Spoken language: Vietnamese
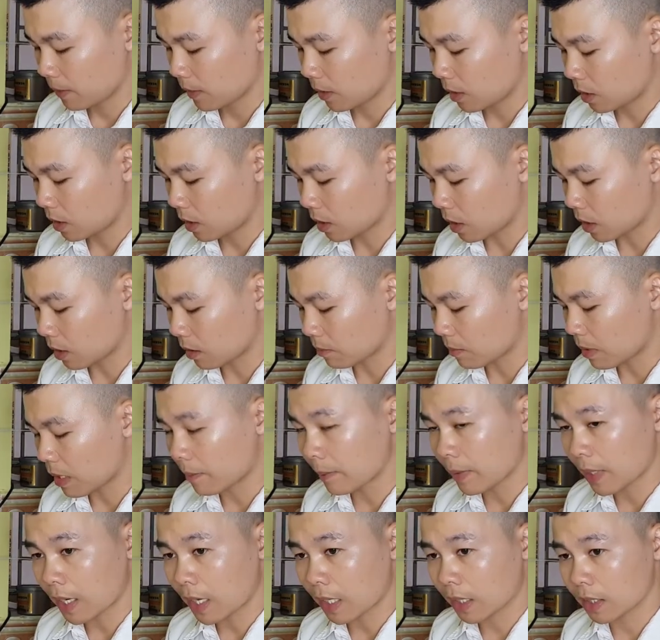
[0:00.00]
thì thẻ
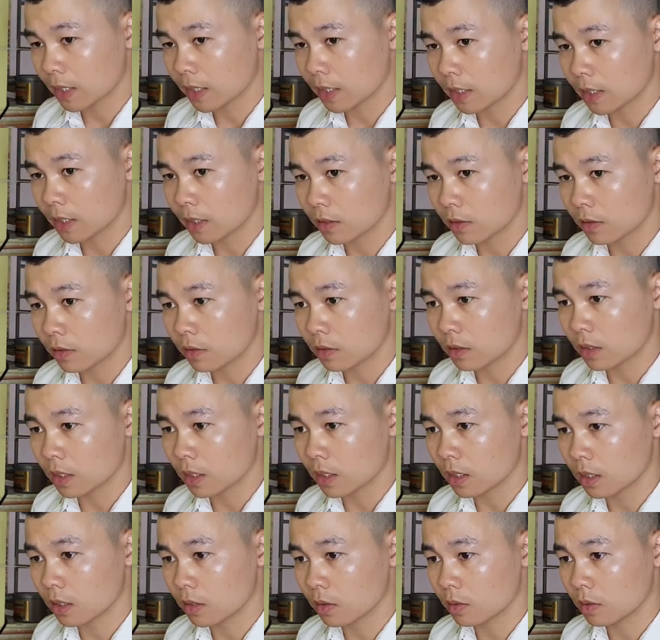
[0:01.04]
32GB thì nó có
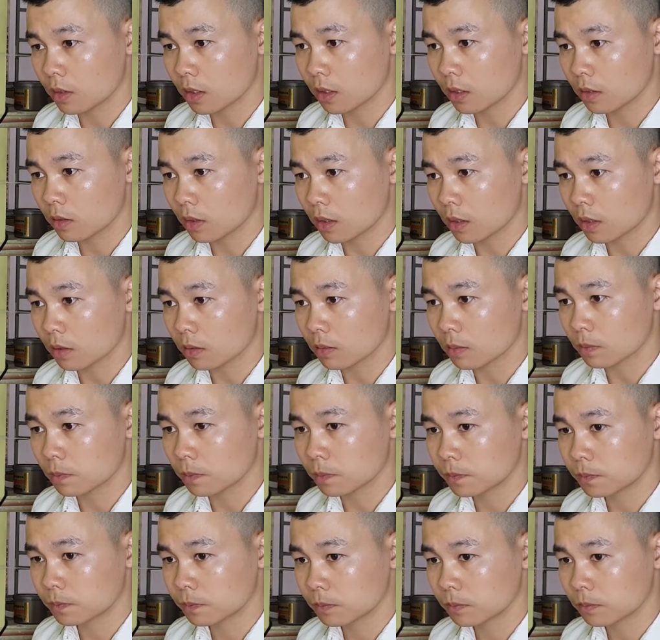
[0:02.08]
thể lưu đến khoảng
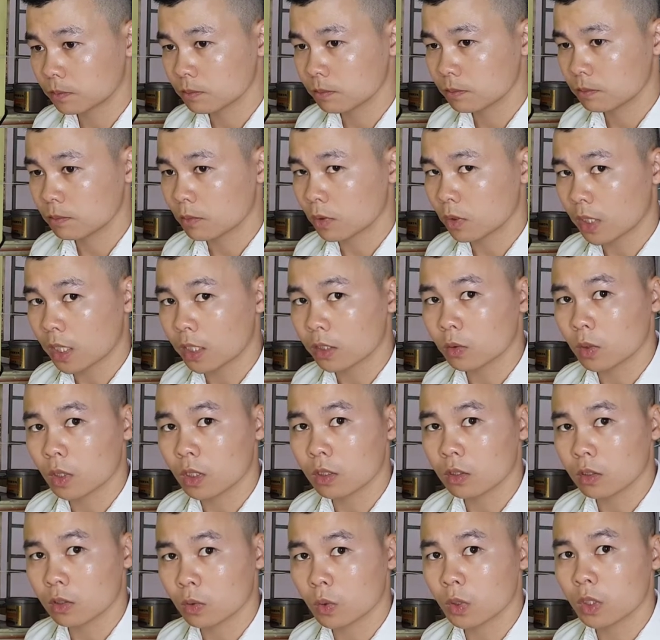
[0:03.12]
một hai
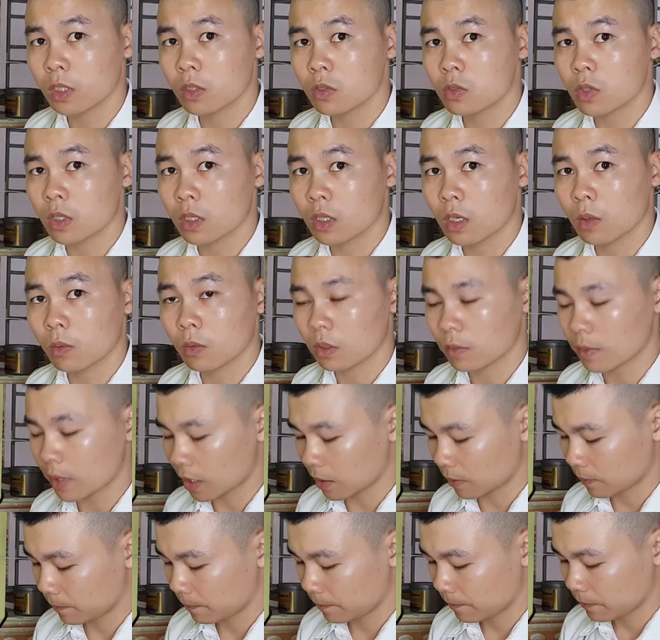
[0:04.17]
tuần tùy theo chuyển động của
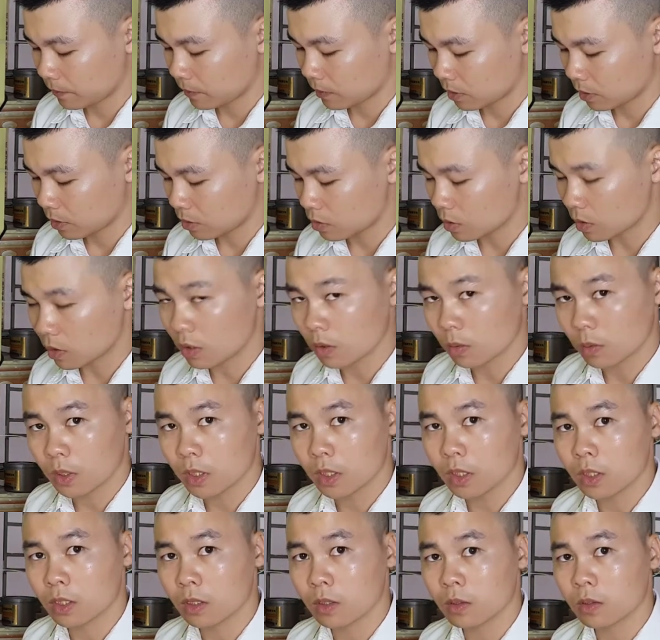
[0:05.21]
bạn nếu chuyển động
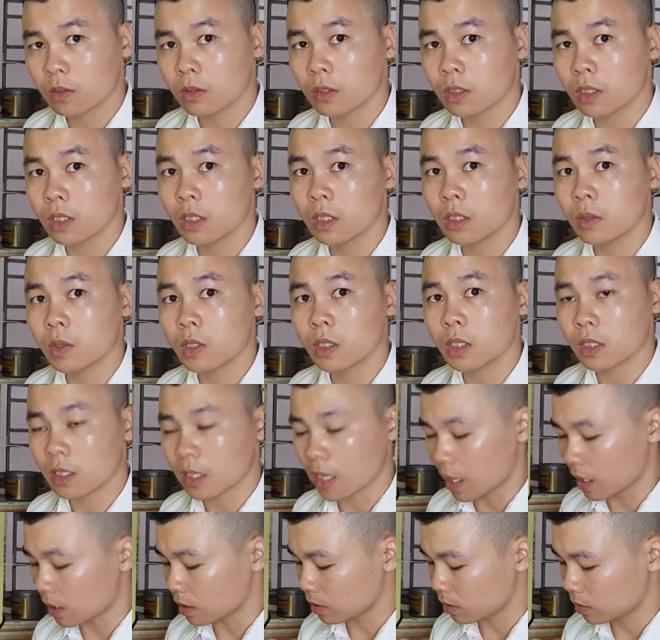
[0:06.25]
ít thì nó có thể lưu đến cả
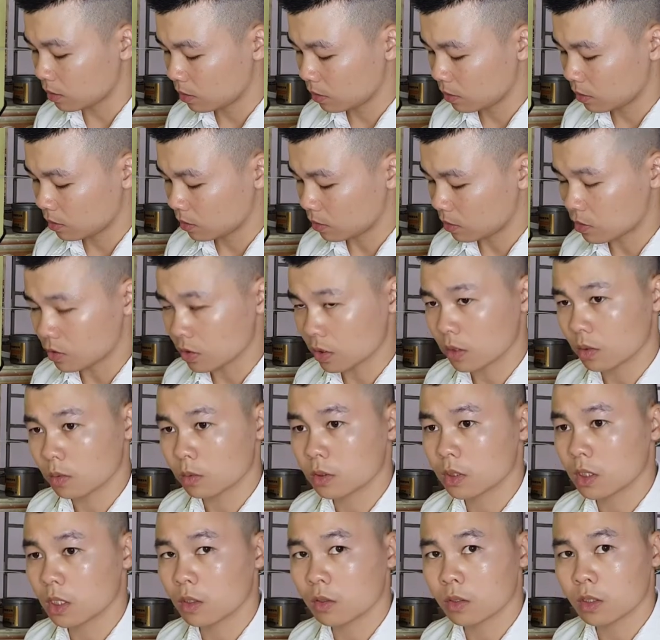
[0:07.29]
tháng chuyển
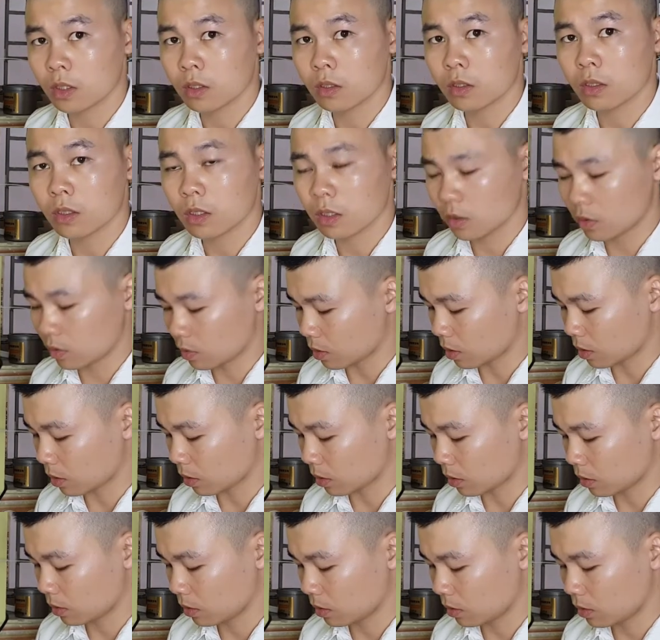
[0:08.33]
động nhiều thì nó lưu
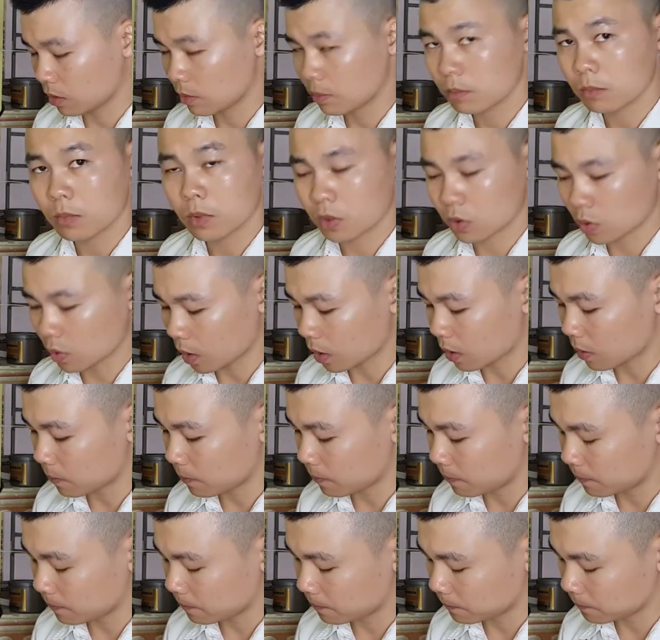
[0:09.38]
khoảng một
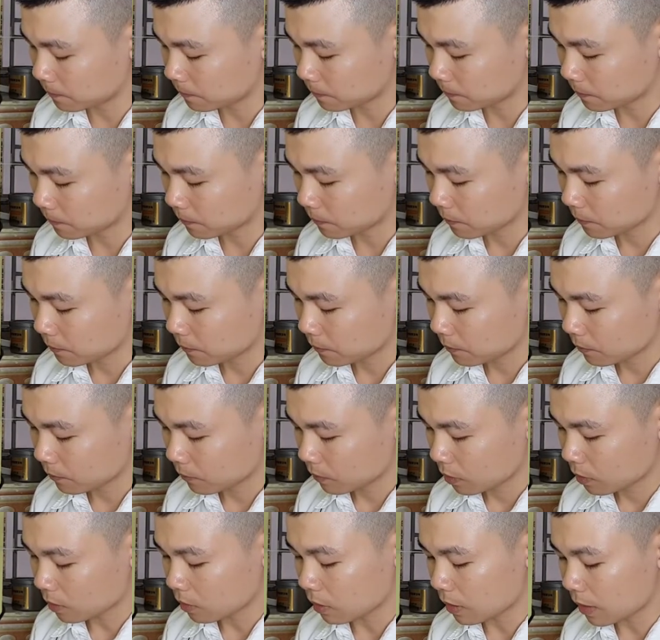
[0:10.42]
tuần
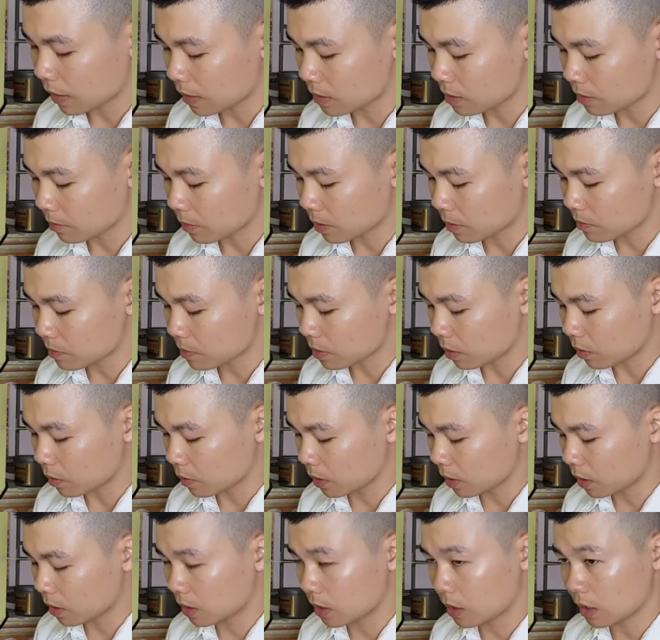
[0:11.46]
còn 256
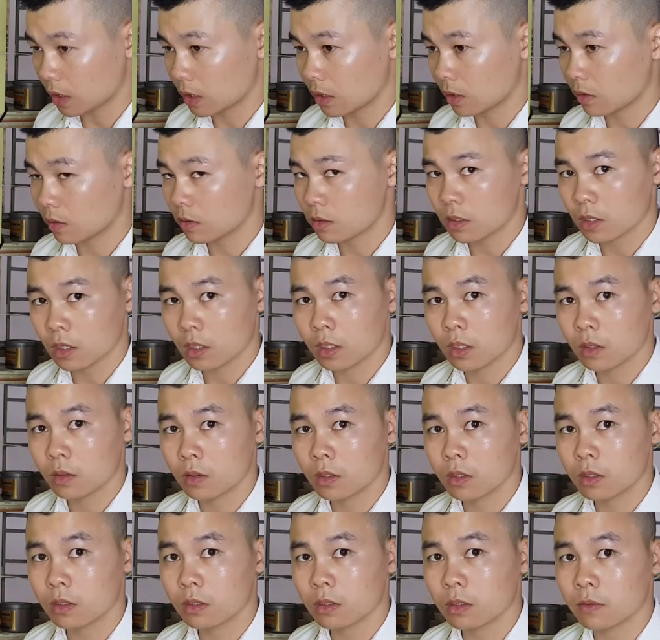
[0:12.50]
GB thì nó sẽ lưu
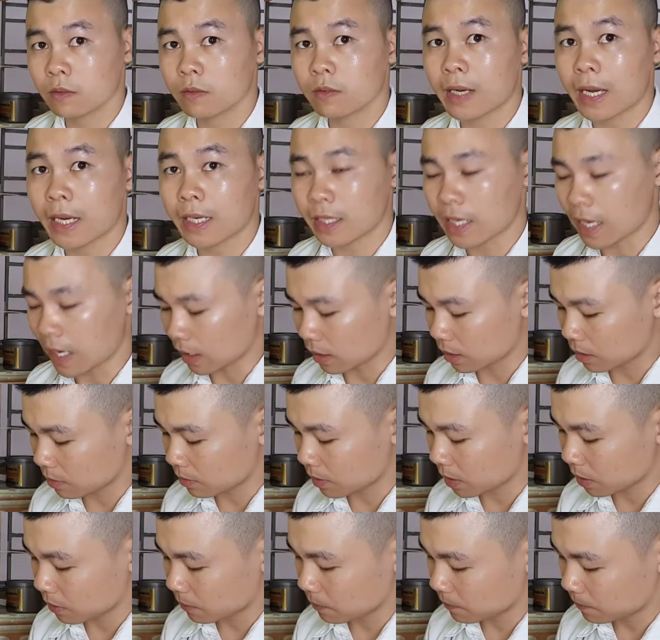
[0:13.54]
đến vài tháng các
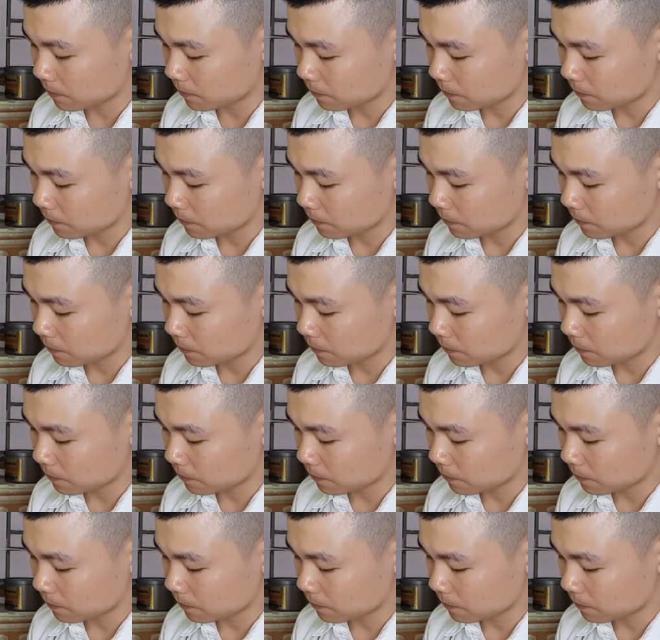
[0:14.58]
bạn